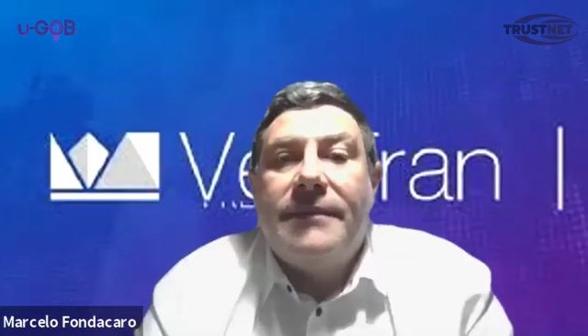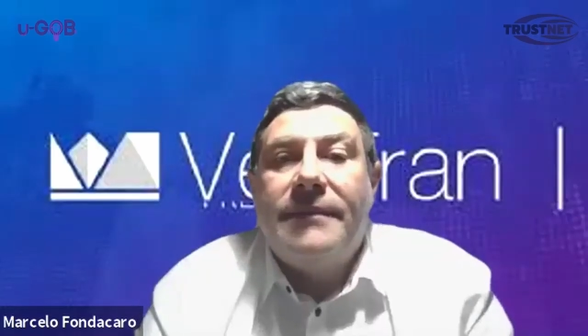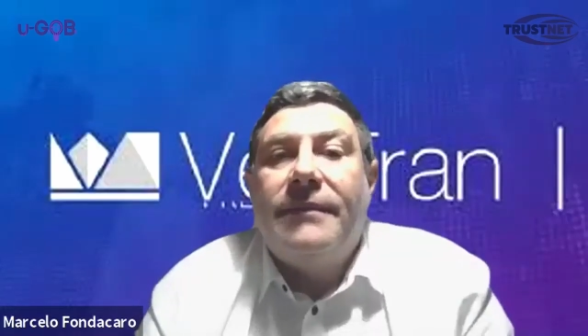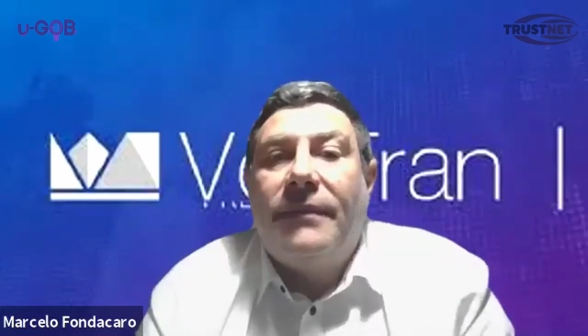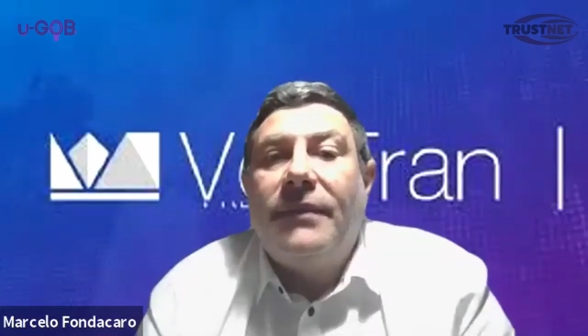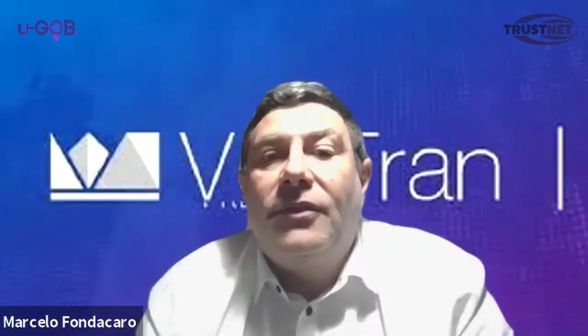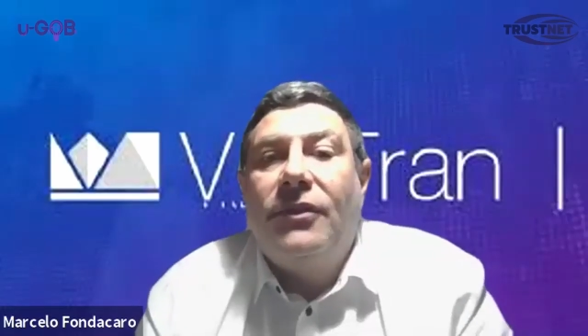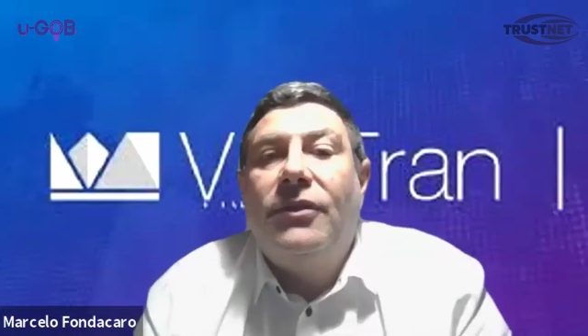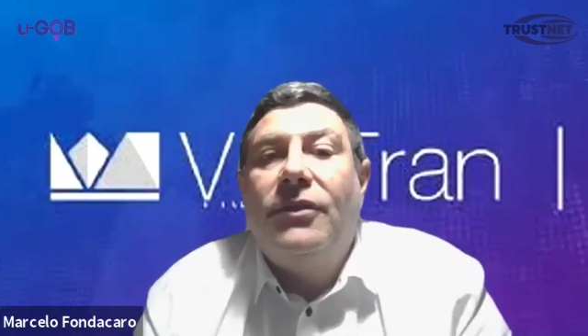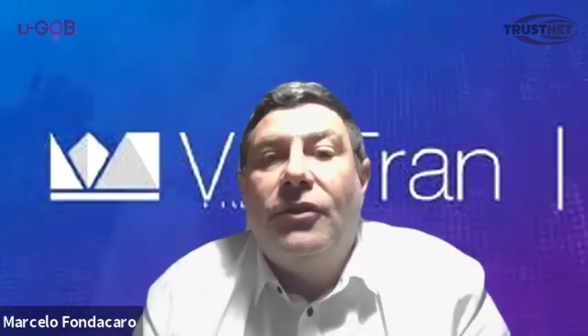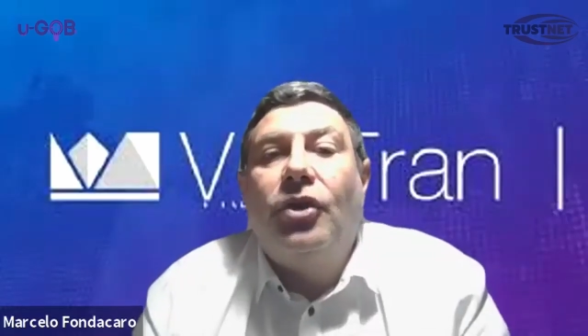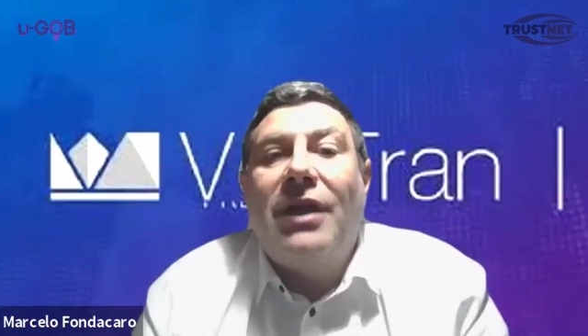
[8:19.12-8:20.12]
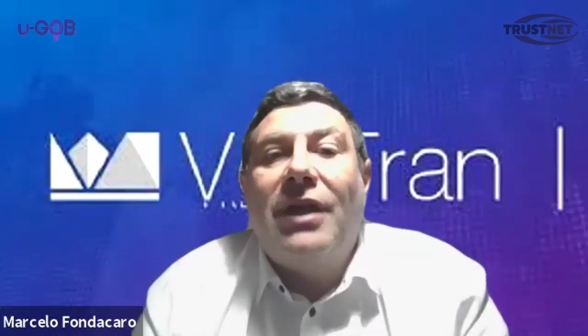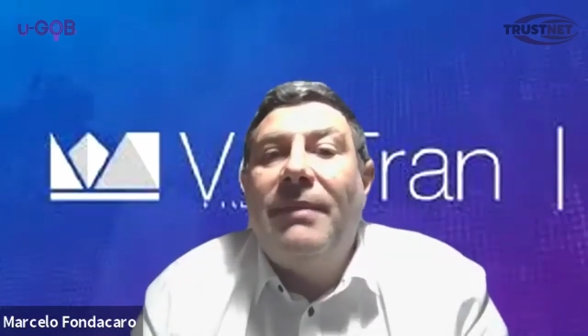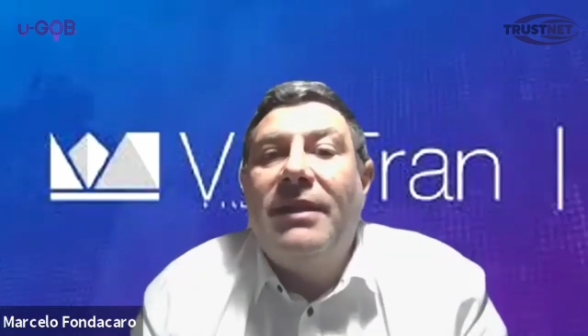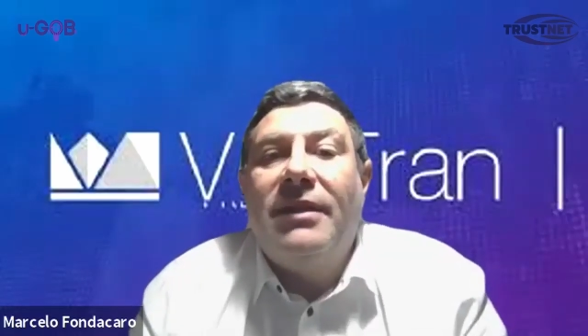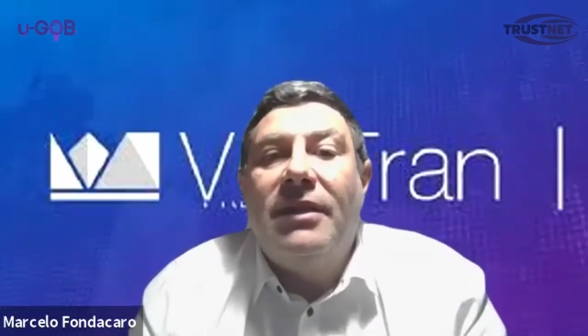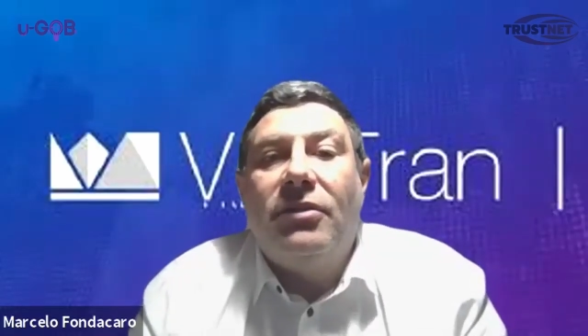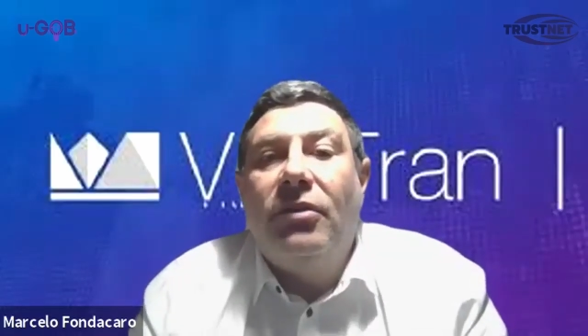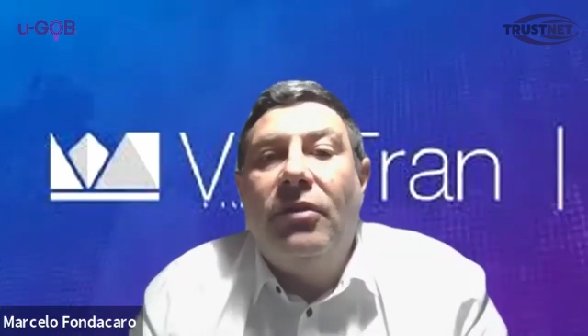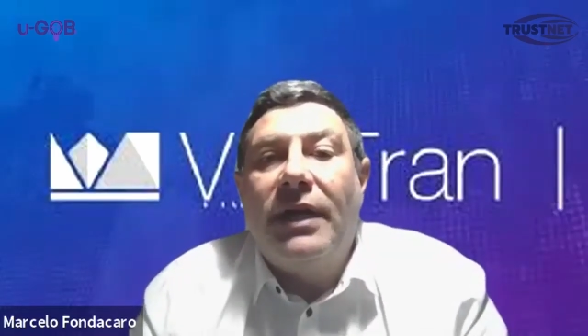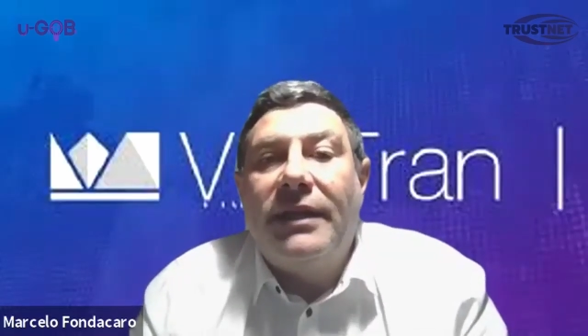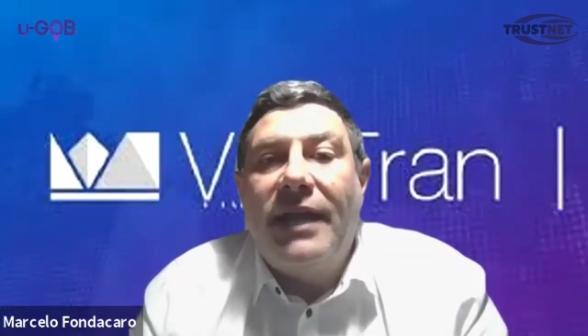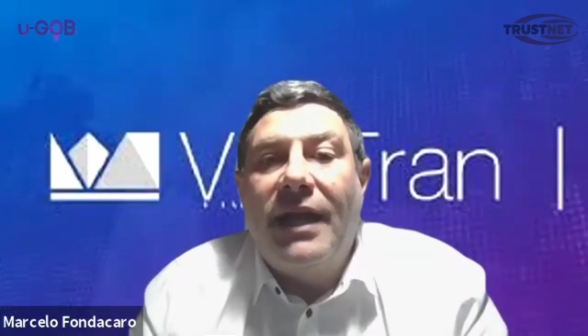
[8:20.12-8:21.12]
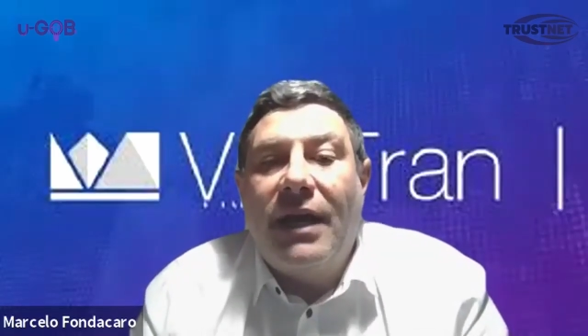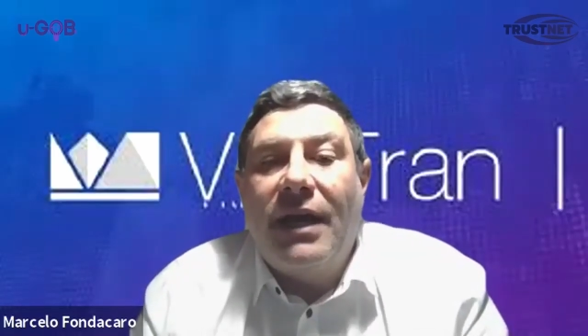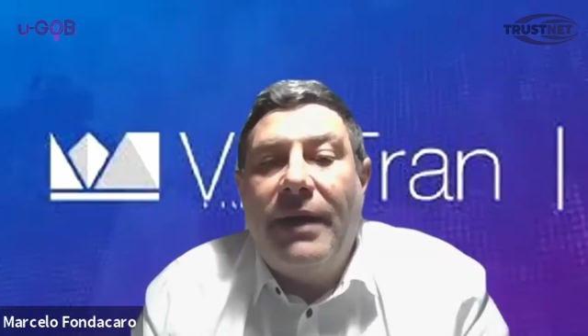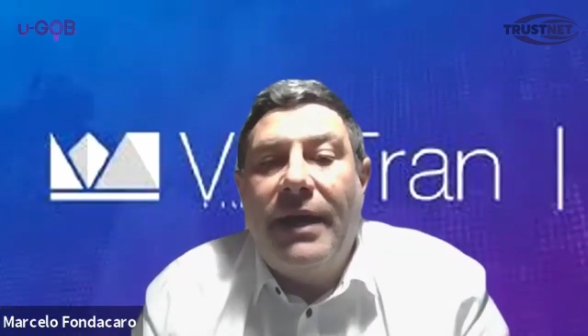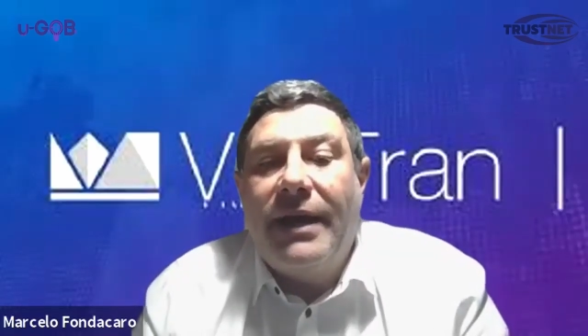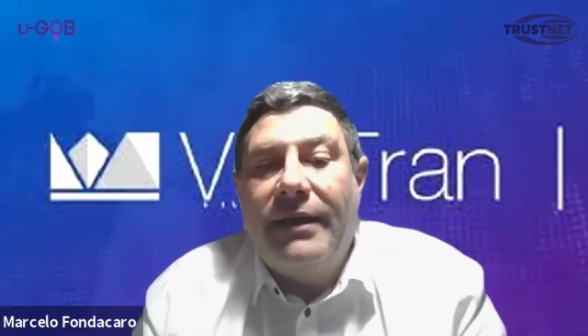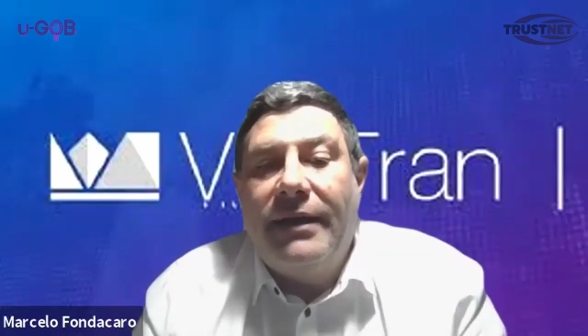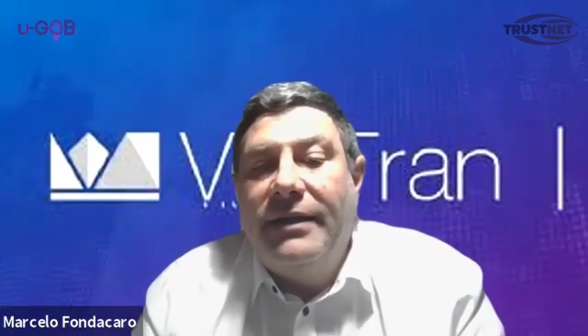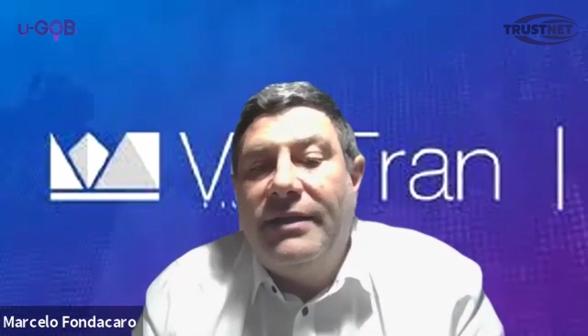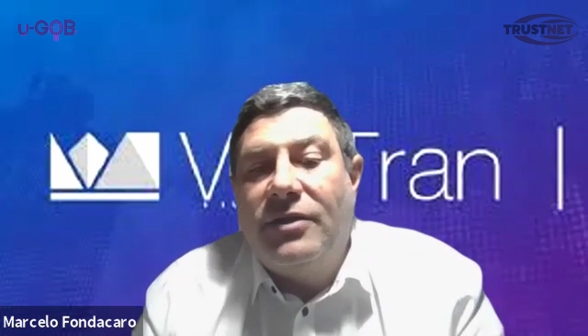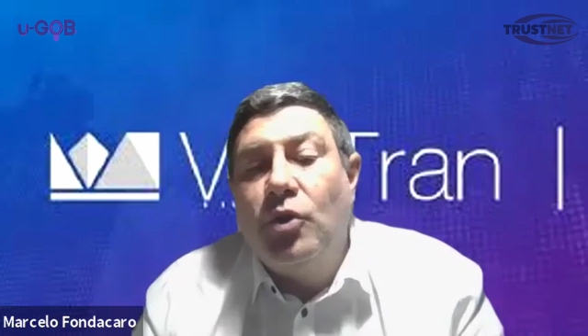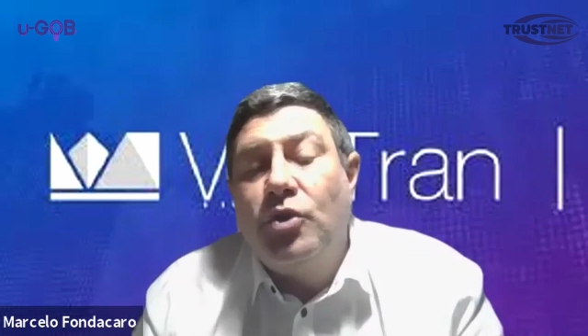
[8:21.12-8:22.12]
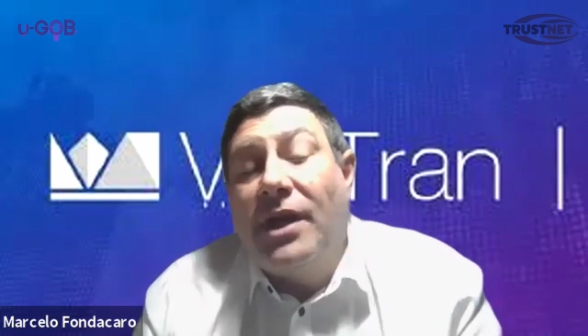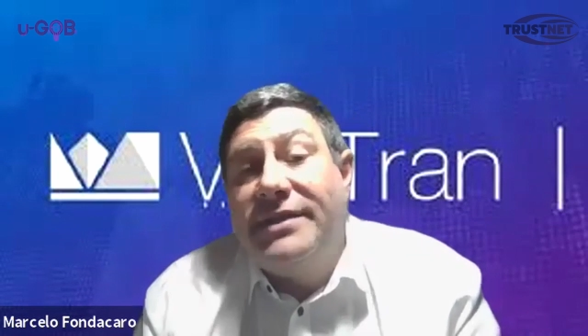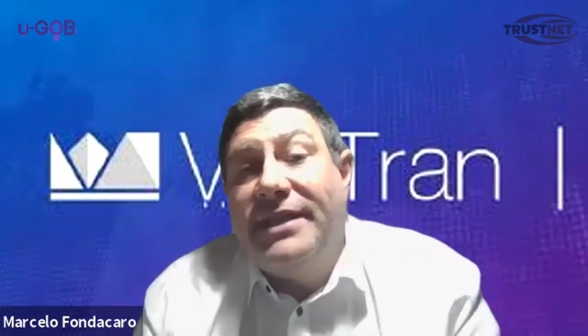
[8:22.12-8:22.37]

Ok. Totalmente, todo lo que tenga que ver,